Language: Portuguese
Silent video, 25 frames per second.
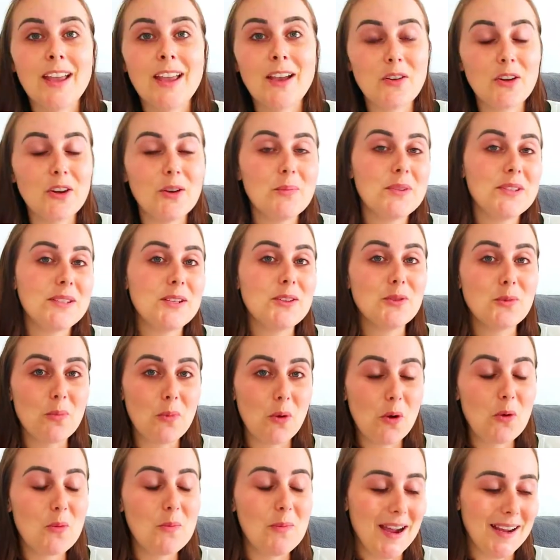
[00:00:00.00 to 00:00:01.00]
e agora eu me sinto um
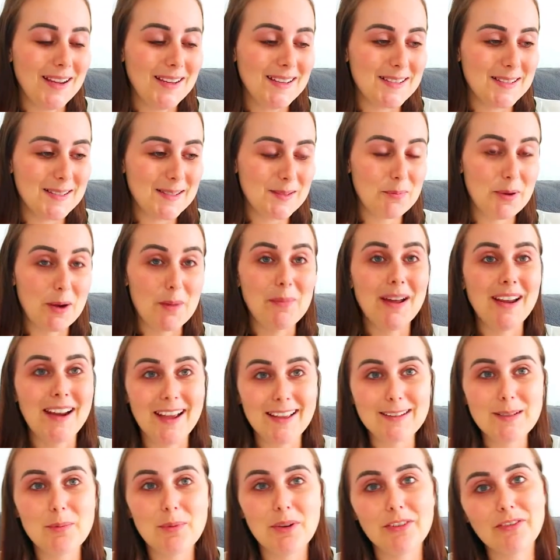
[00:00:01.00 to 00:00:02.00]
pouco mais
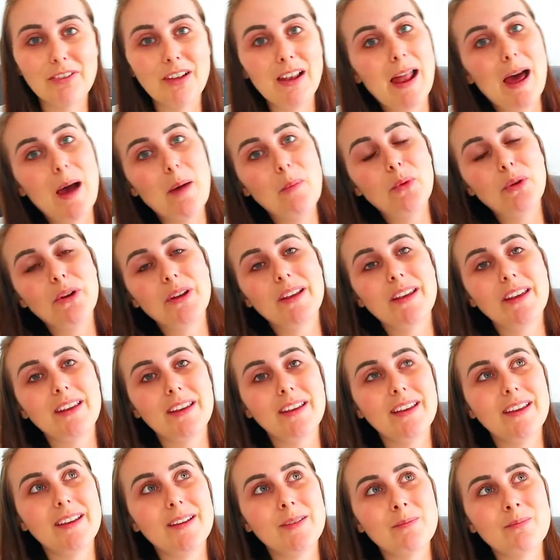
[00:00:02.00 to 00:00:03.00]
preparada para falar
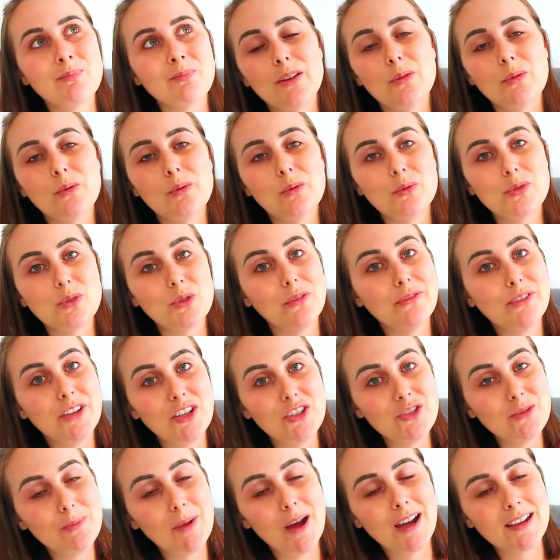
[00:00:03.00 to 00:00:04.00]
porque eu sofri
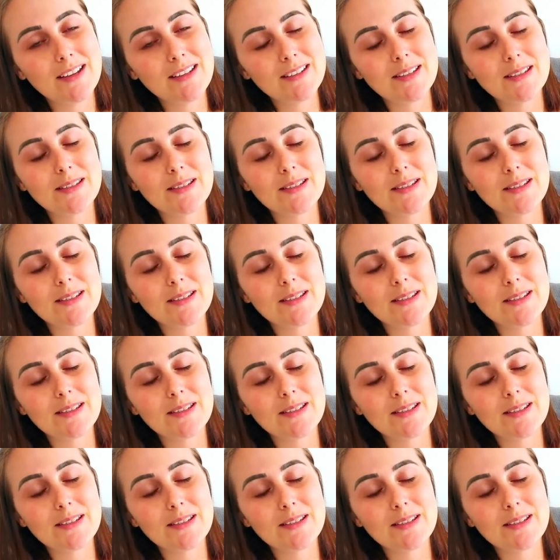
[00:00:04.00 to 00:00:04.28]
demais,